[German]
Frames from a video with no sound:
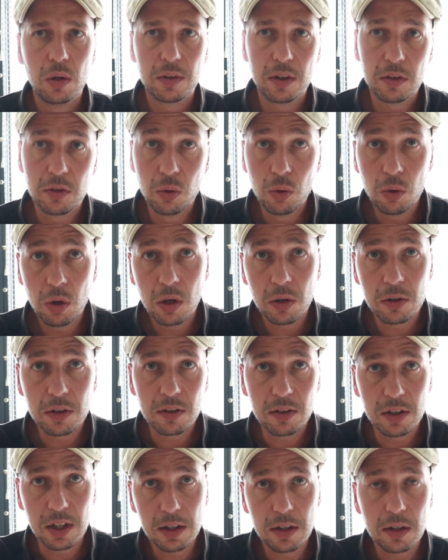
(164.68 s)
Das Hunger- und
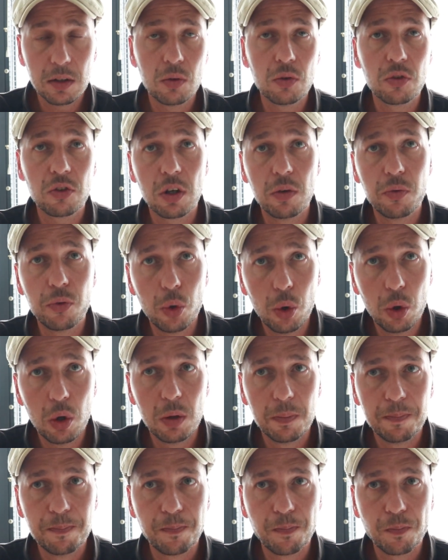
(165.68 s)
das
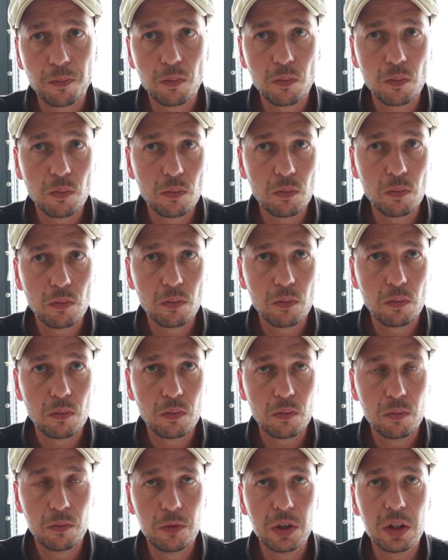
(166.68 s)
Sättigungsgefühl
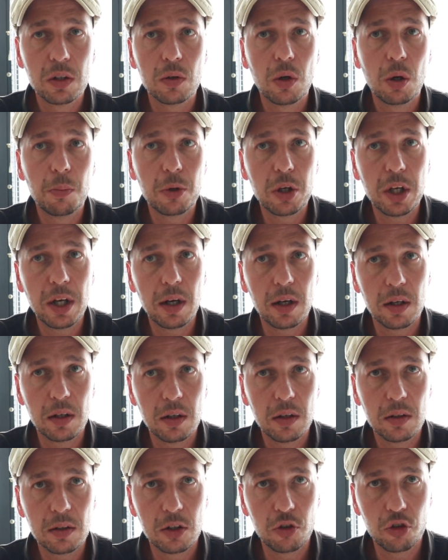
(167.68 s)
wird hormonell
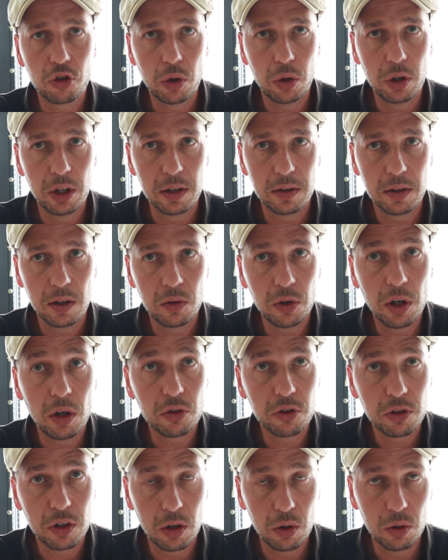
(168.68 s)
gesteuert und
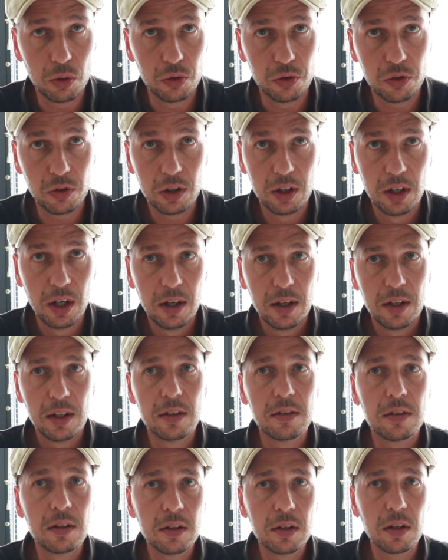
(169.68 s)
ausgelöst.
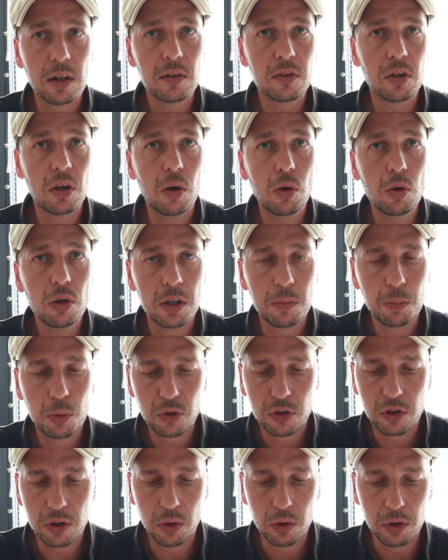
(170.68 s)
Es sind also auch
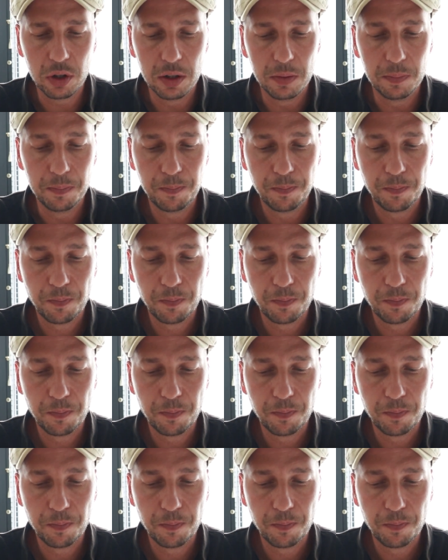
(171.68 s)
Emotionen.